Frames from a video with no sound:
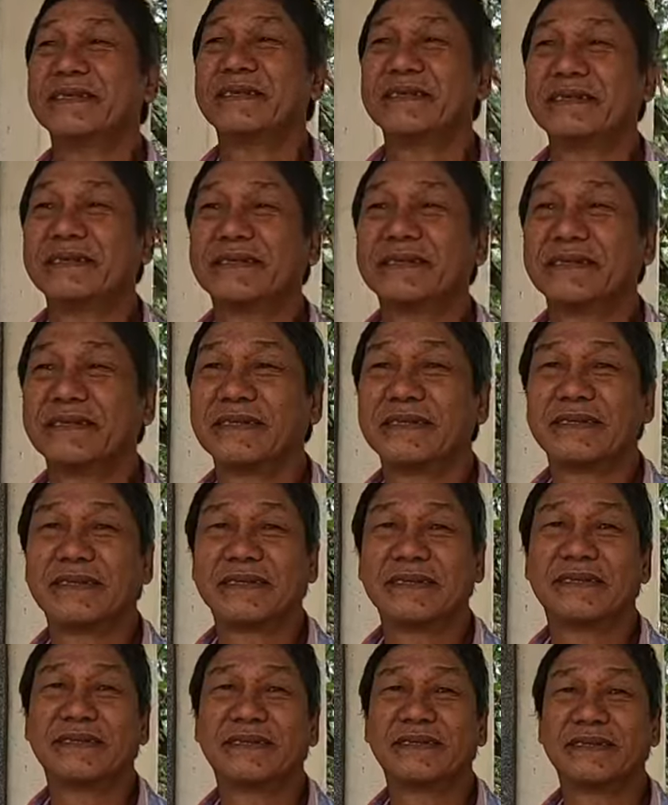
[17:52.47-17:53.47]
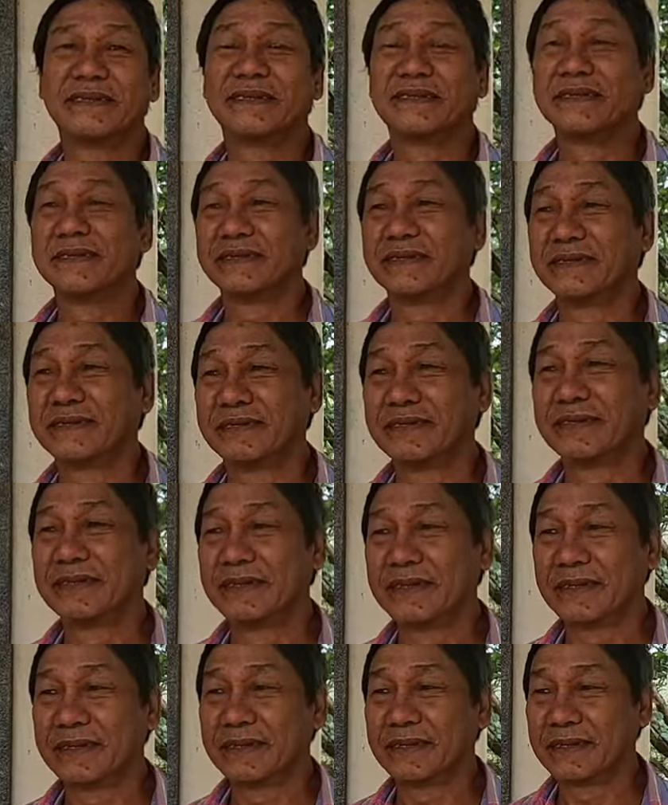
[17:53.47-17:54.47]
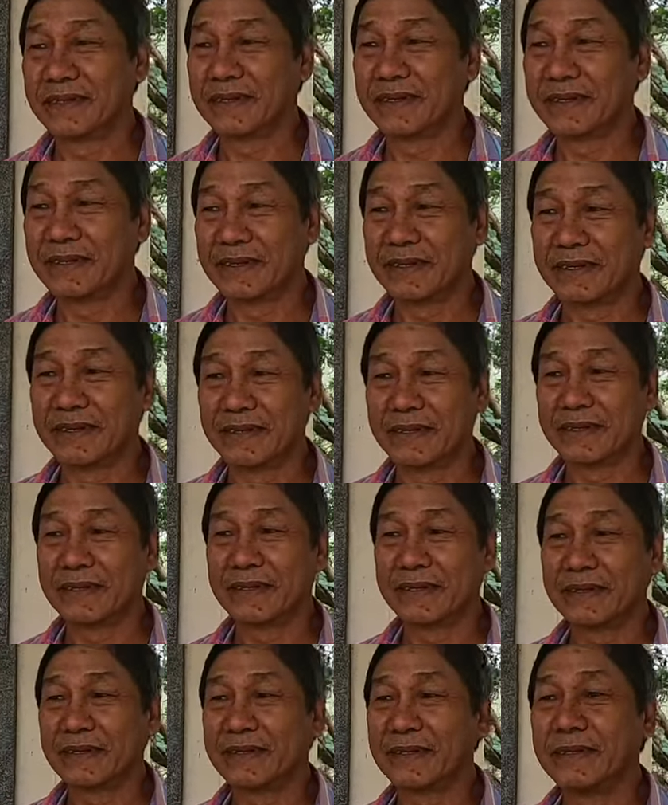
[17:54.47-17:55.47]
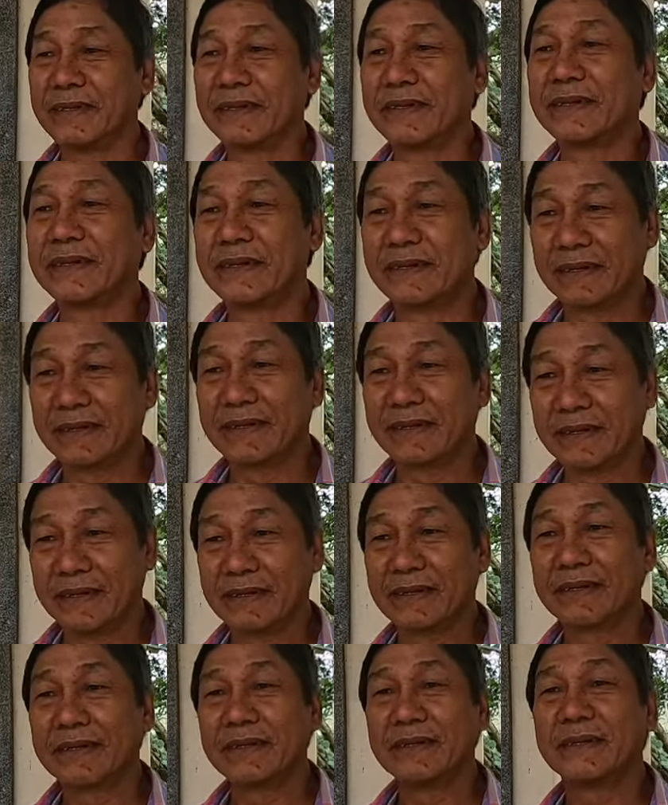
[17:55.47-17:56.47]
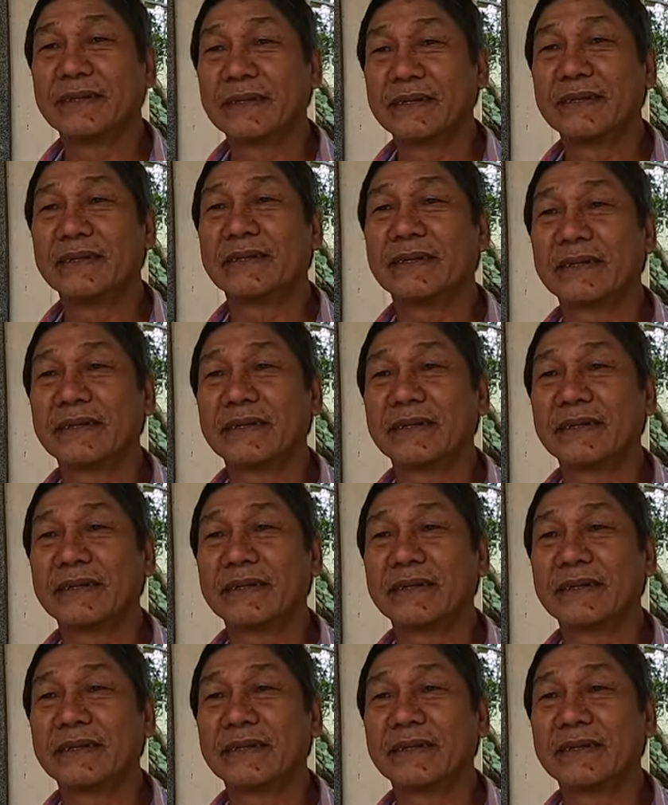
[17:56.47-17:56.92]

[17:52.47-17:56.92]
ừ. à, hôm nay thì con đến đây con rất vui khi được chú chia sẻ những cái câu chuyện